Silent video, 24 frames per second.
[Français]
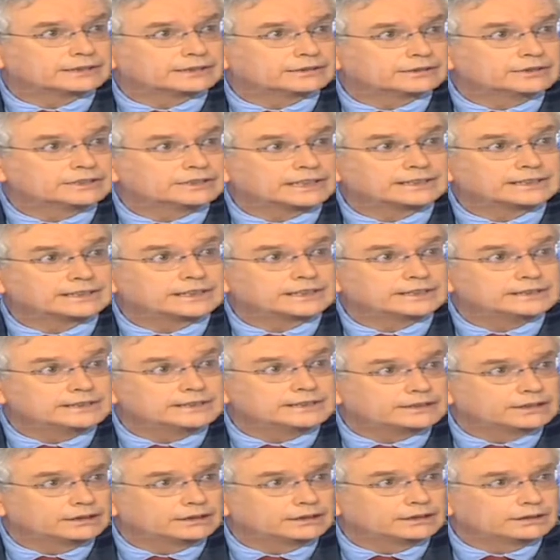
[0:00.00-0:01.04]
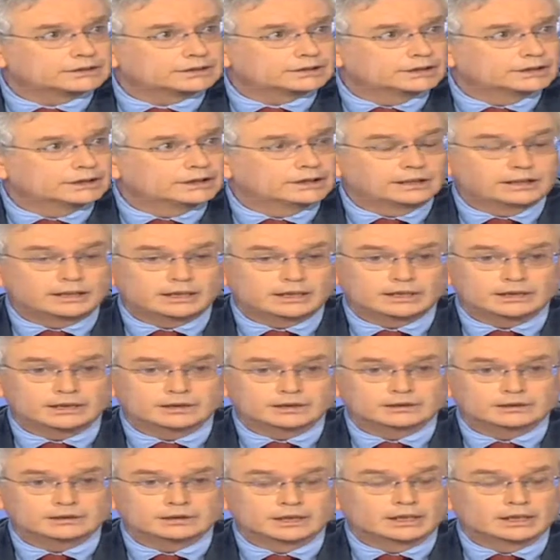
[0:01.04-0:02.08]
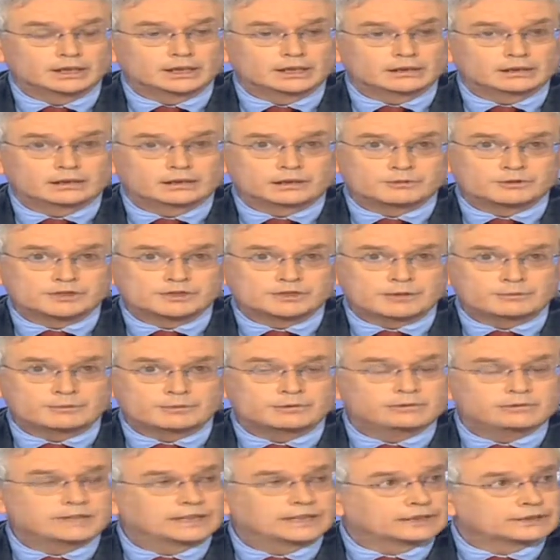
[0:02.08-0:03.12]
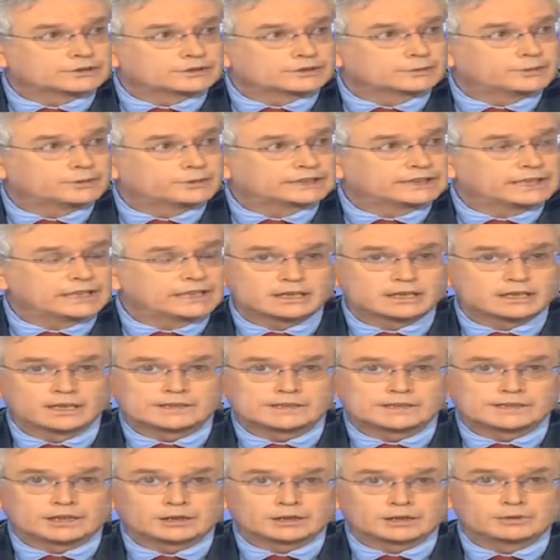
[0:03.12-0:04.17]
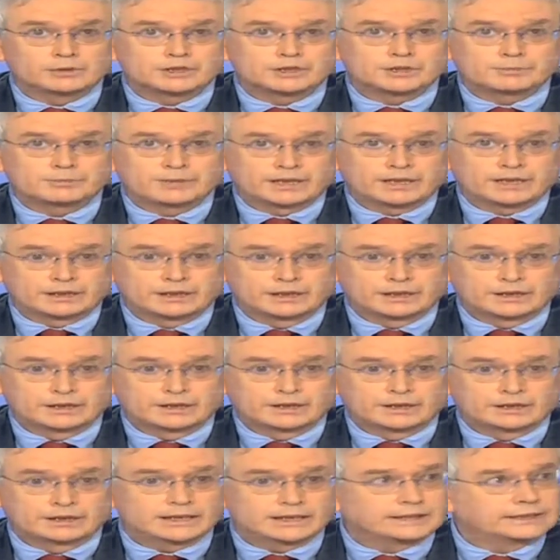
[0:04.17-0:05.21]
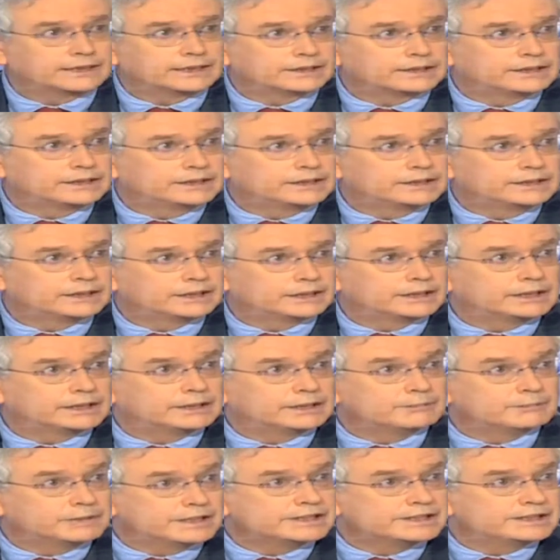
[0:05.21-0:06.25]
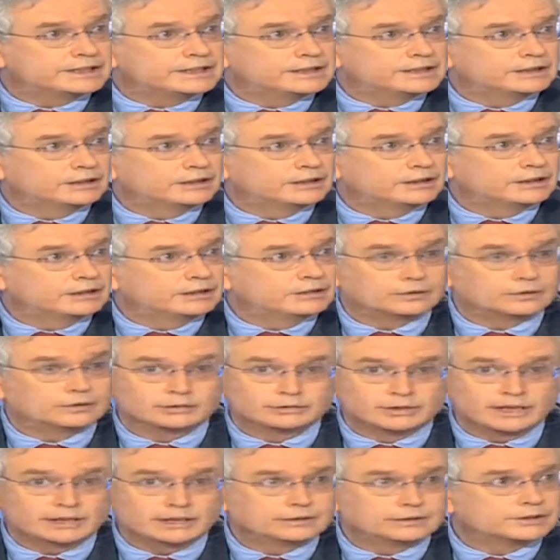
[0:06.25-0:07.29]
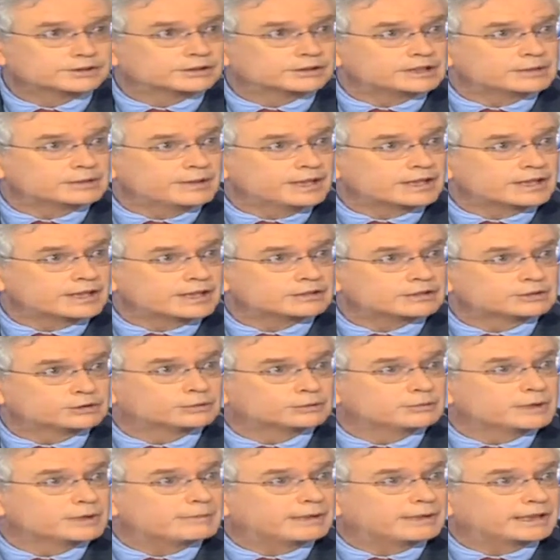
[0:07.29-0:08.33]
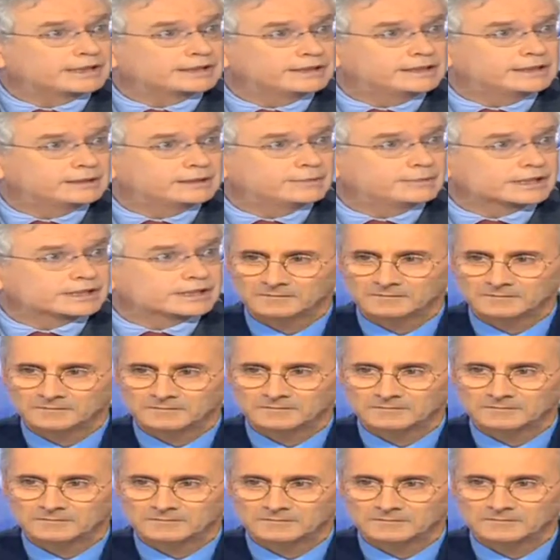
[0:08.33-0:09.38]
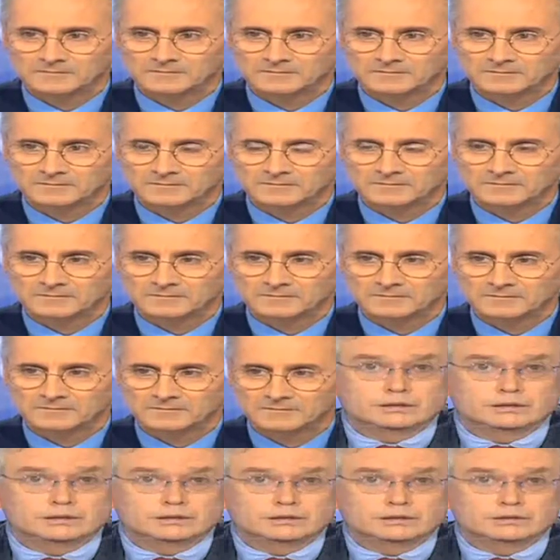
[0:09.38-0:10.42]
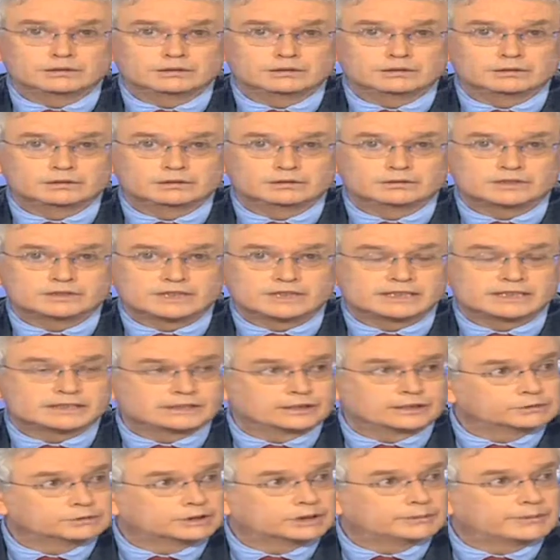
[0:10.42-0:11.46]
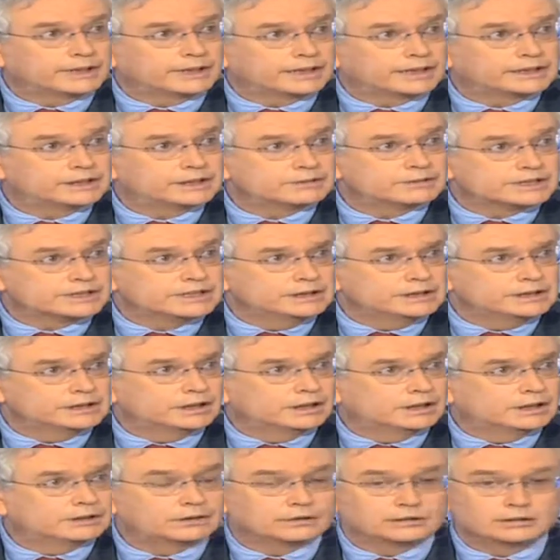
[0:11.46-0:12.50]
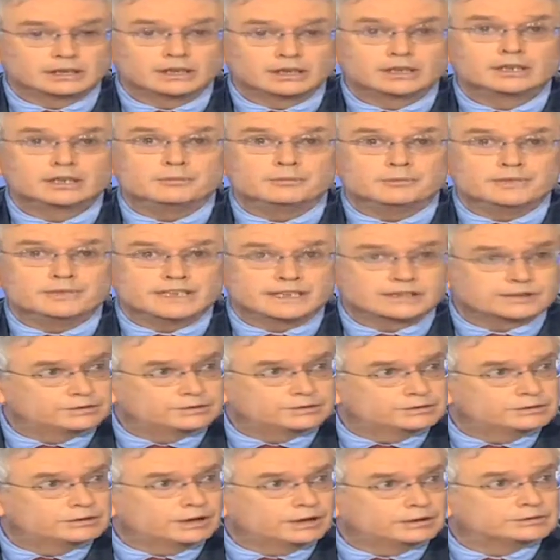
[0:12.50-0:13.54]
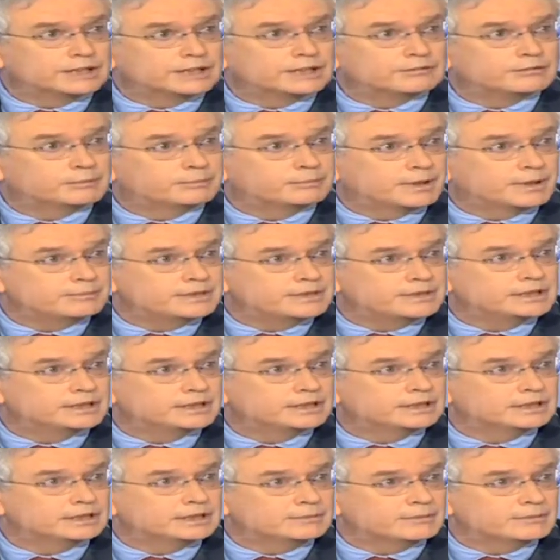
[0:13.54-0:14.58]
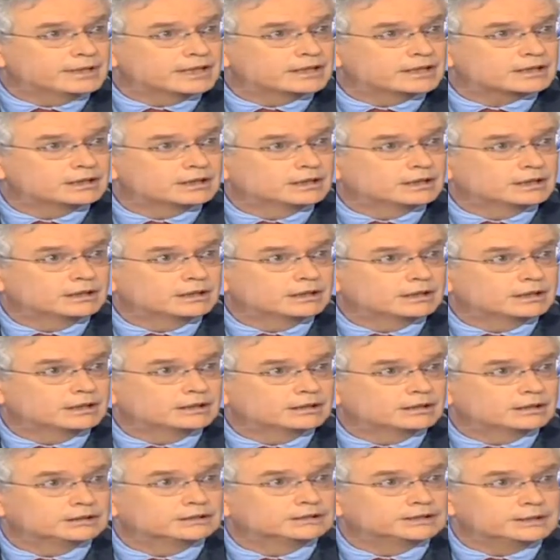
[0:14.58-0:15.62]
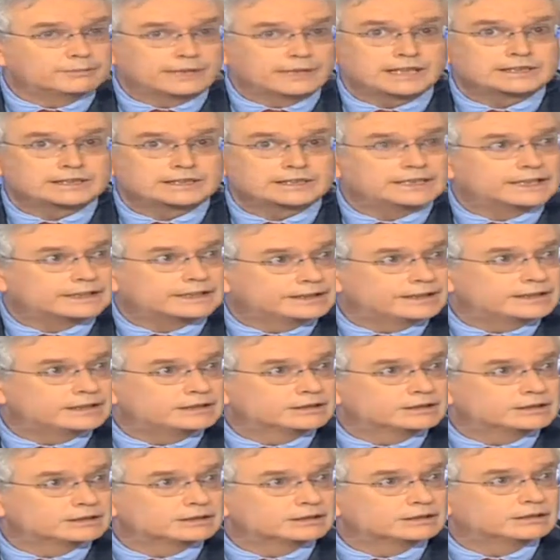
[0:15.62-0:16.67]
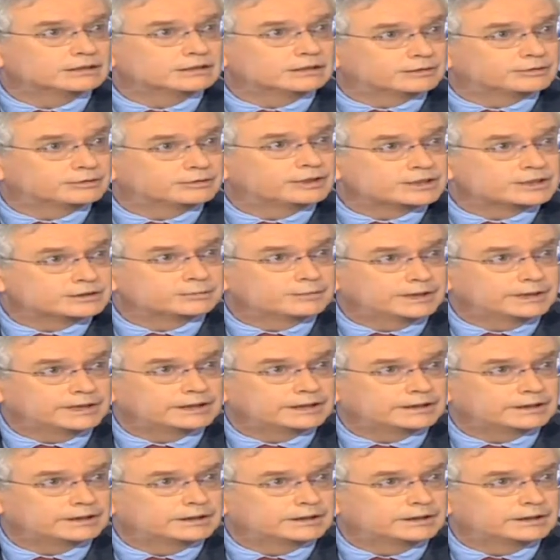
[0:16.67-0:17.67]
une certaine distance. Et comme vous avez pu le voir dans ce reportage, ça commence par quelqu'un qui est blessé, que l'on voit euh, sur l'image tomber par terre parce blessé. Euh, euh, vous avez sans doute remarqué aussi que, bien sûr, nous n'avons pas mis l'image des balles qui atteignent l'enfant et son père,